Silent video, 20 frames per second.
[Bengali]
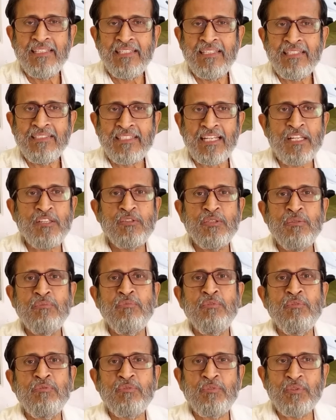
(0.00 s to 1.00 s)
তারা যদি
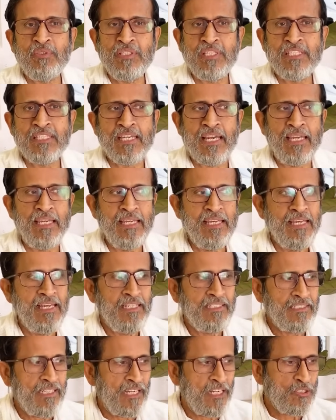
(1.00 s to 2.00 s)
মুভ করতে চায়
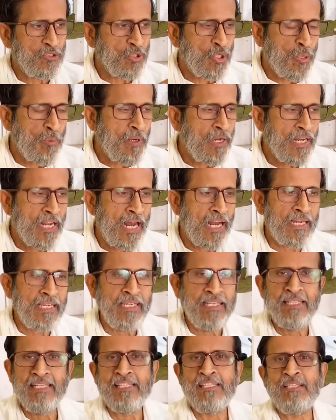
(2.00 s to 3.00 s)
তারা সবার আগে
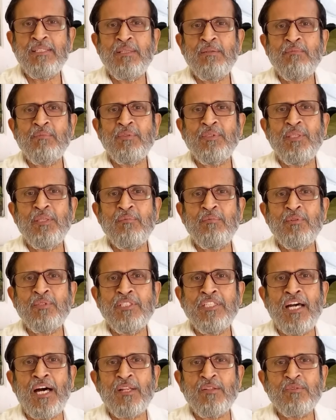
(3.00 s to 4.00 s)
নিজেদের মধ্যে বসে
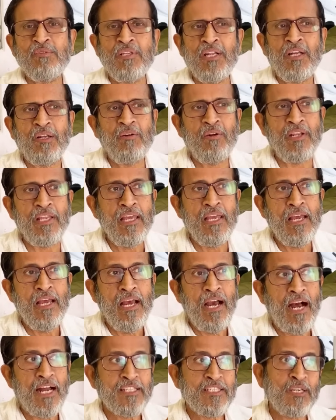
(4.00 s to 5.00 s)
আলোচনা করে
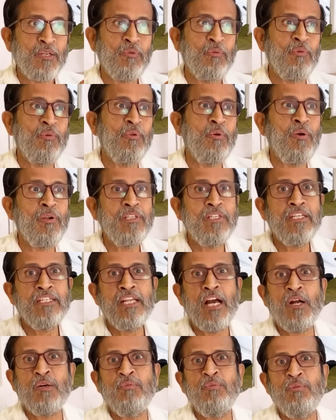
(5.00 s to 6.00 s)
আচ্ছা কোন ঘরটা
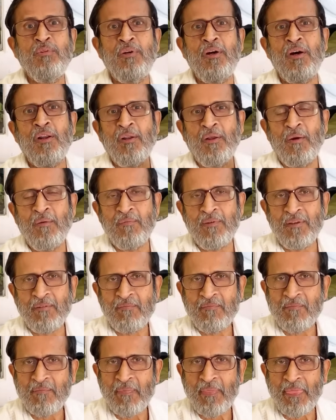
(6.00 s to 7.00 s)
ঠাকুর ঘর হবে
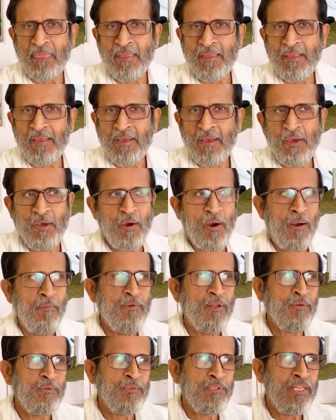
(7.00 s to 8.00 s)
আমরা
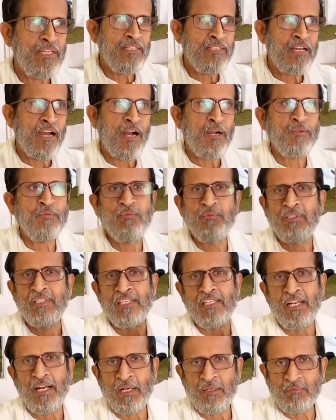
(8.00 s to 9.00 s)
কোথায় ঠাকুরকে
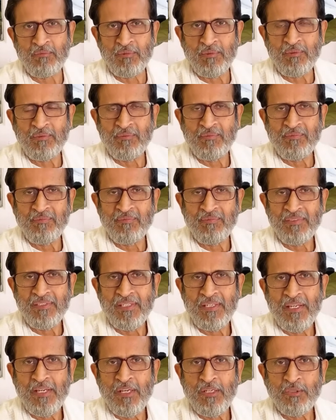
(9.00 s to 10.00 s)
রাখব
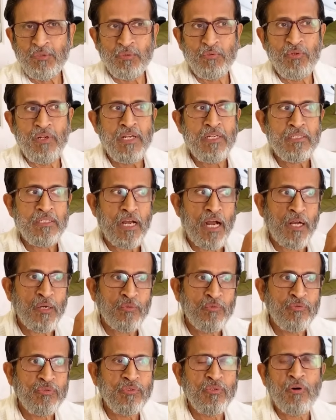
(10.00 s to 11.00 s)
সুতরাং
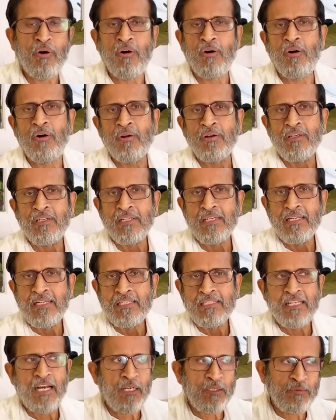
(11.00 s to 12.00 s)
ঠাকুর ঘর
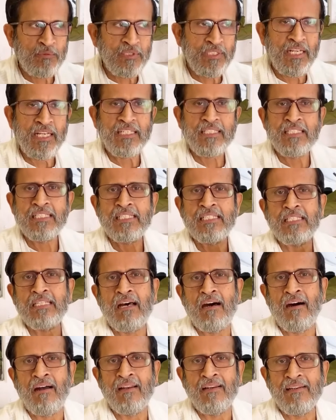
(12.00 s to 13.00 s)
ঠাকুরের একটা
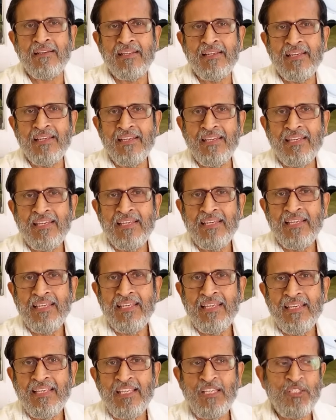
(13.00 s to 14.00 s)
স্থান
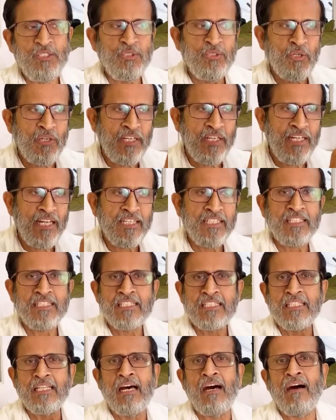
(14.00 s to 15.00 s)
ঈশ্বরের একটা
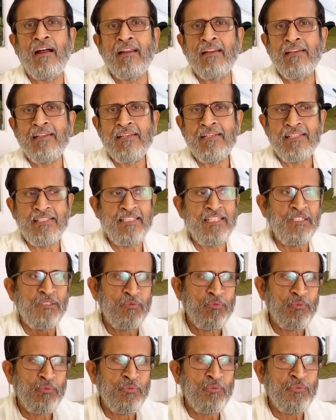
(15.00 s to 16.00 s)
স্থান নিজের
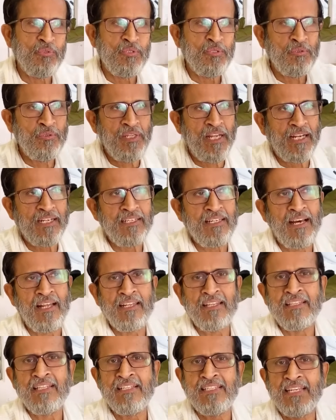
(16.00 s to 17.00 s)
গুরুর জন্য একটা
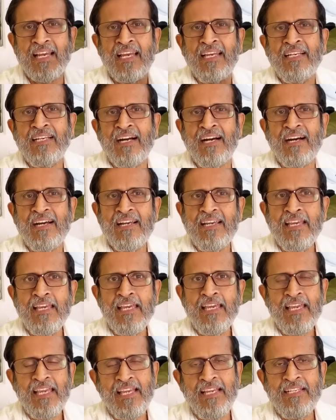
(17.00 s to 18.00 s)
আলাদা জায়গা
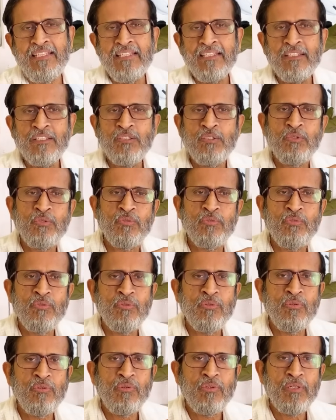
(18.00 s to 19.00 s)
এটা কিন্তু
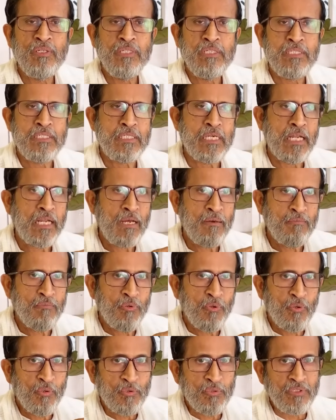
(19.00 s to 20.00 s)
যারা
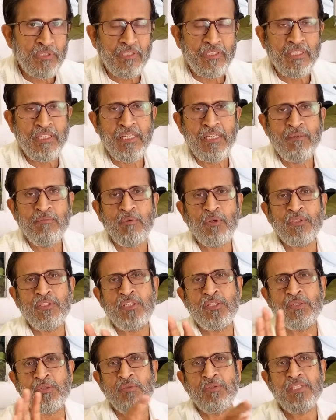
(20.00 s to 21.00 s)
ভক্তির পথে
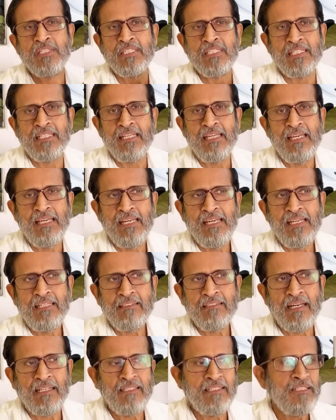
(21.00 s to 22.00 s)
চলেছেন
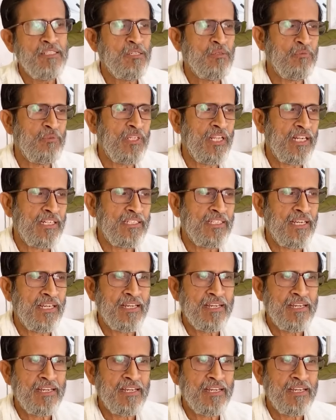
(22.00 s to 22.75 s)
তাদের জীবনে একটা